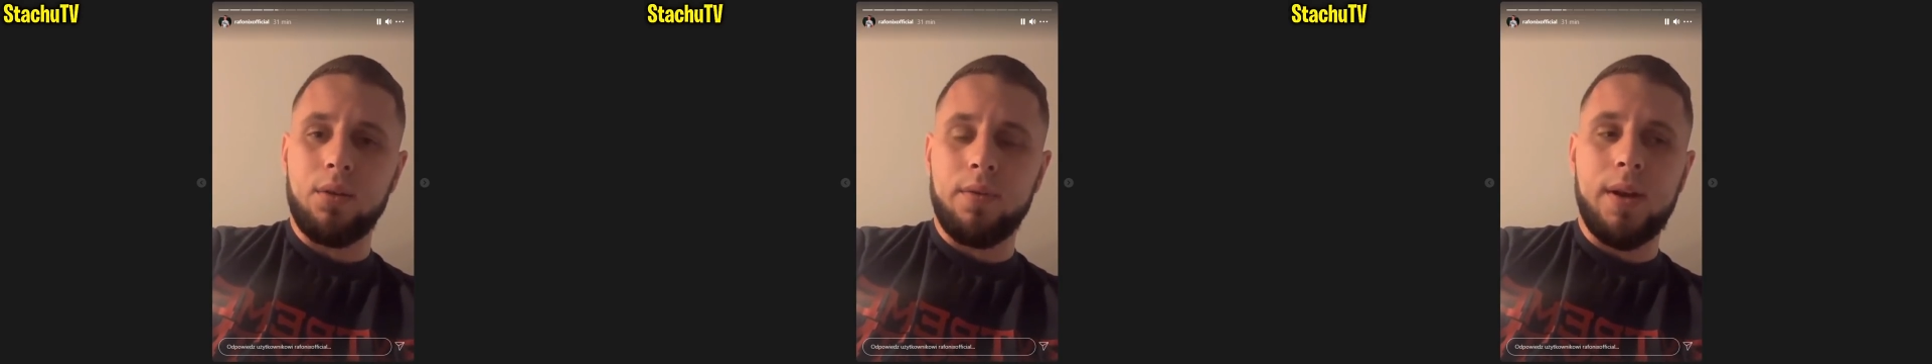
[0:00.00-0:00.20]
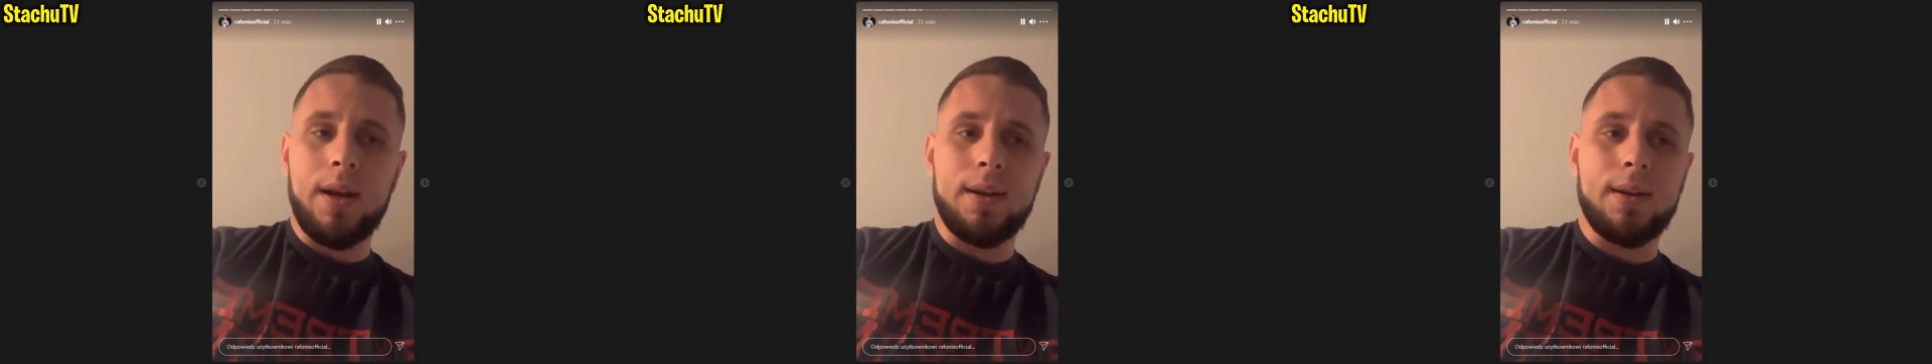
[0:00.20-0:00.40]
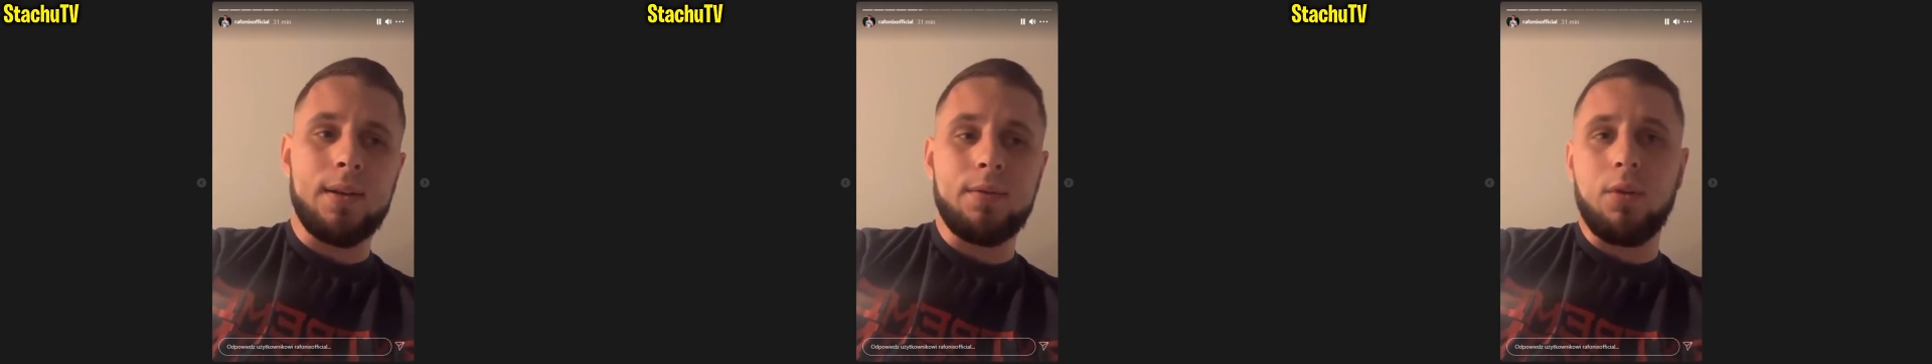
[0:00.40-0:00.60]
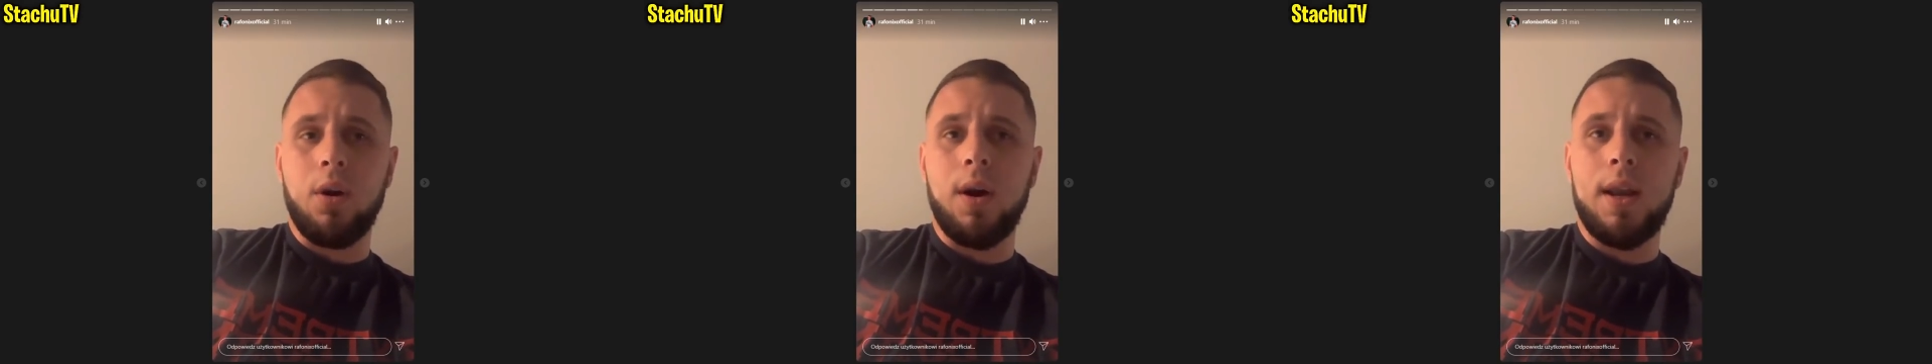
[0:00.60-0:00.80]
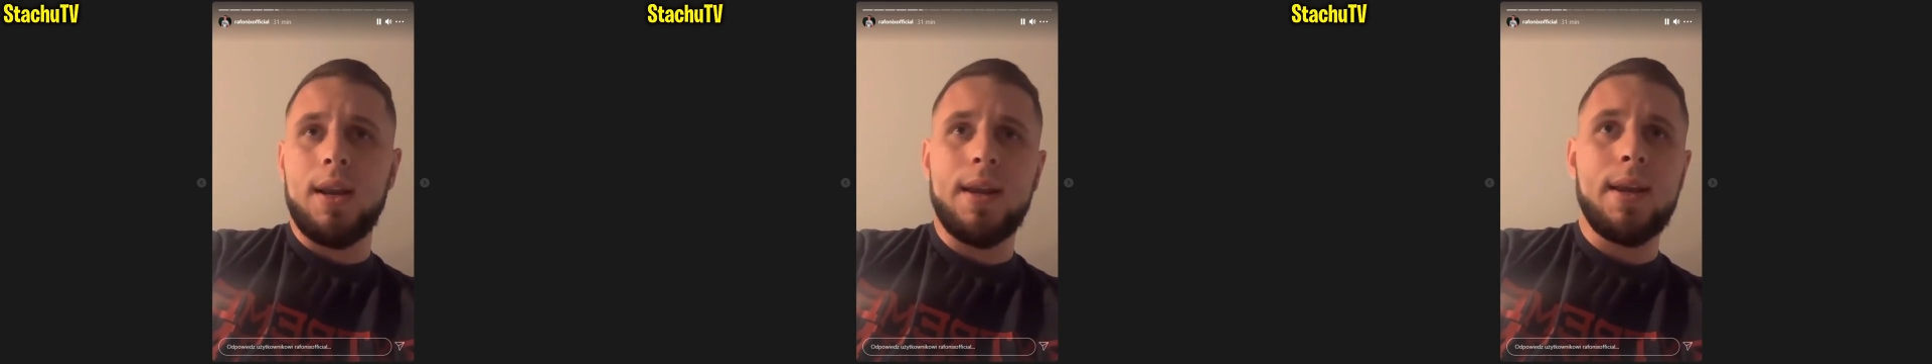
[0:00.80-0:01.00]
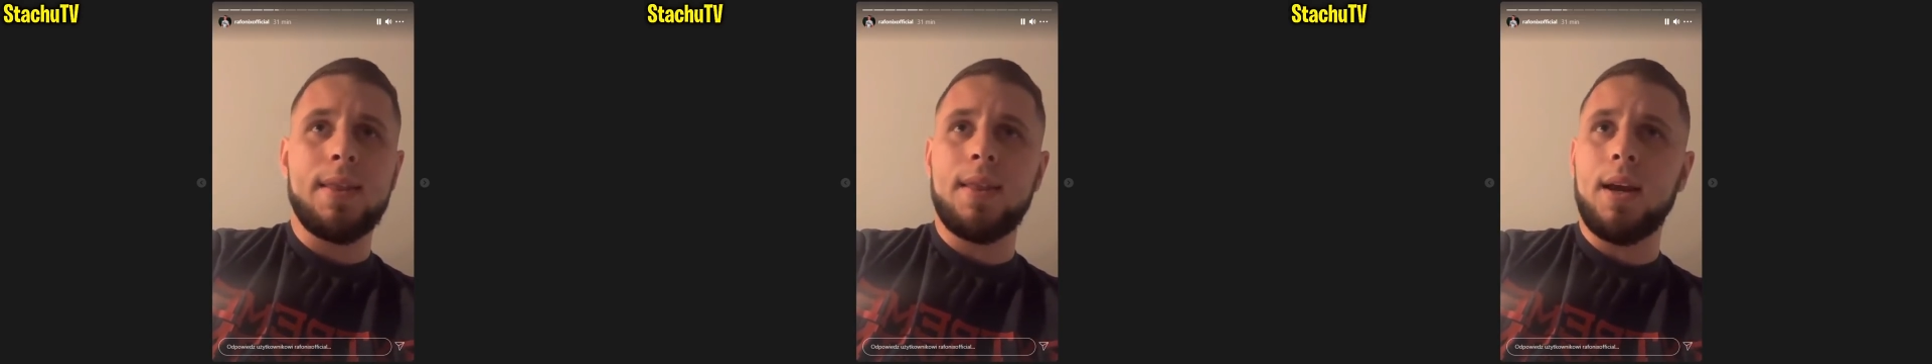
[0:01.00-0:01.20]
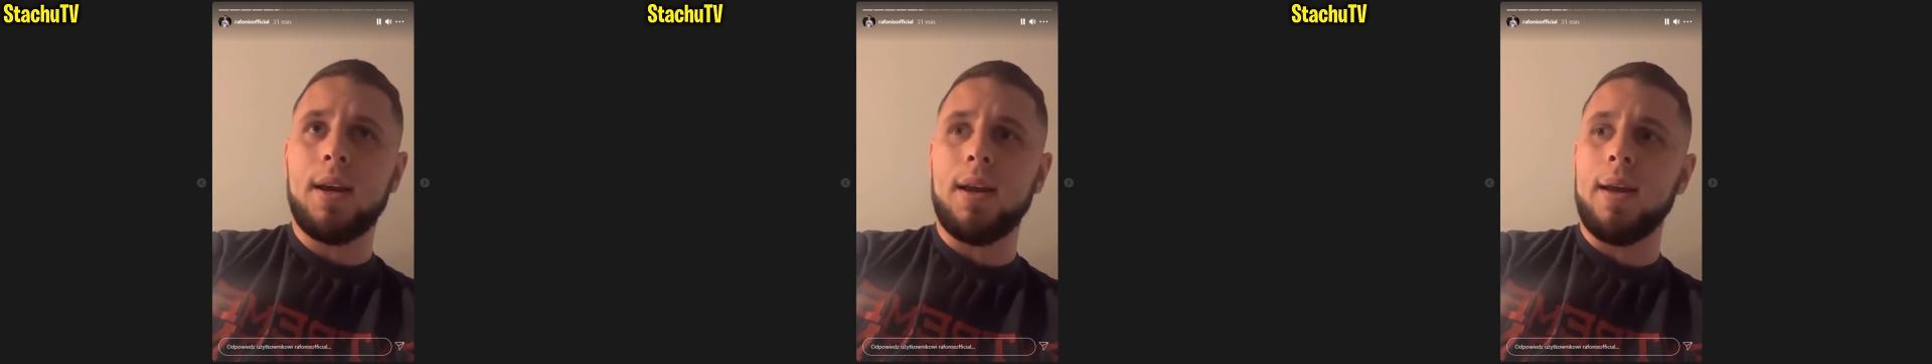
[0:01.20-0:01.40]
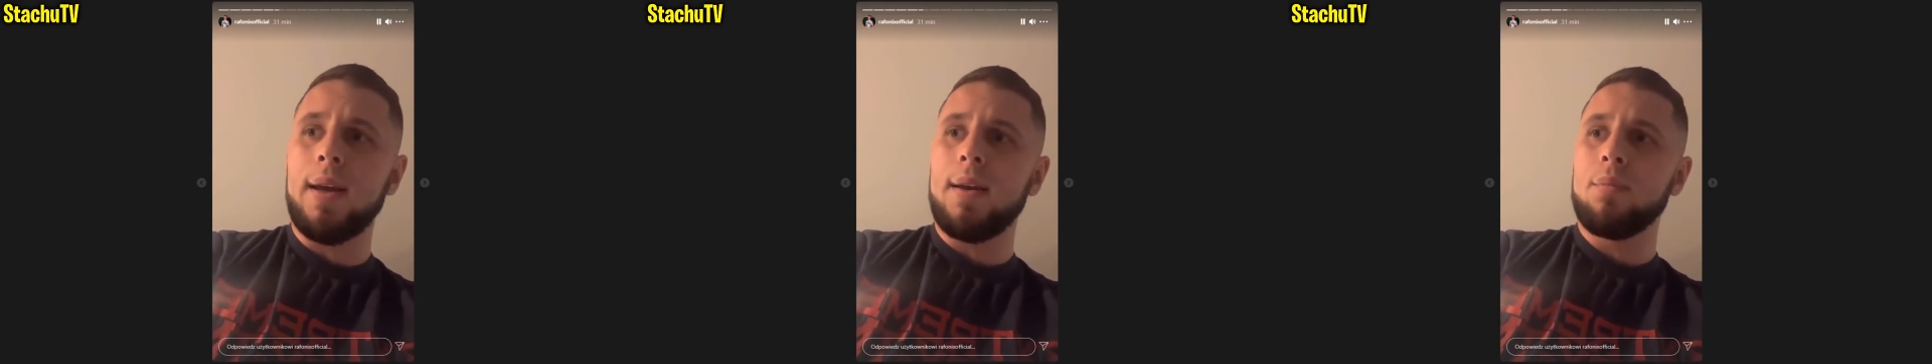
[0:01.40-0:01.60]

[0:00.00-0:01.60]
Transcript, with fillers: do walki, no ale jednak